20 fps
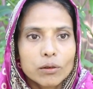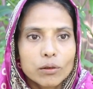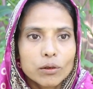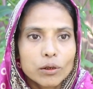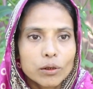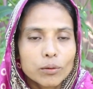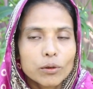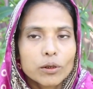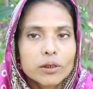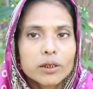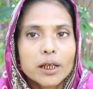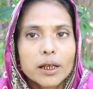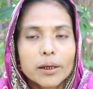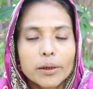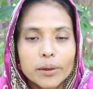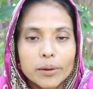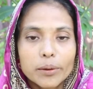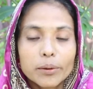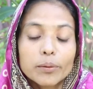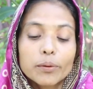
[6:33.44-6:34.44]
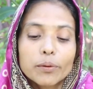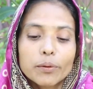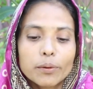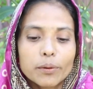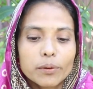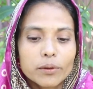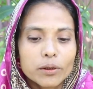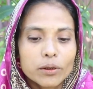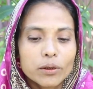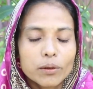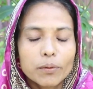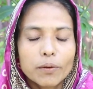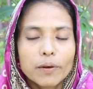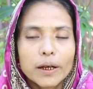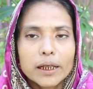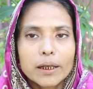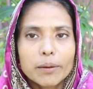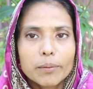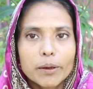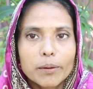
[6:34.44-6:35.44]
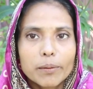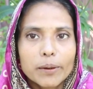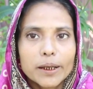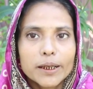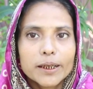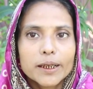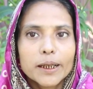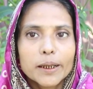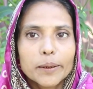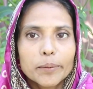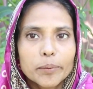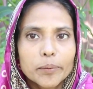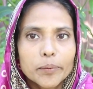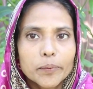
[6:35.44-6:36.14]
কইব যে ফাতেমার বাড়ি যাই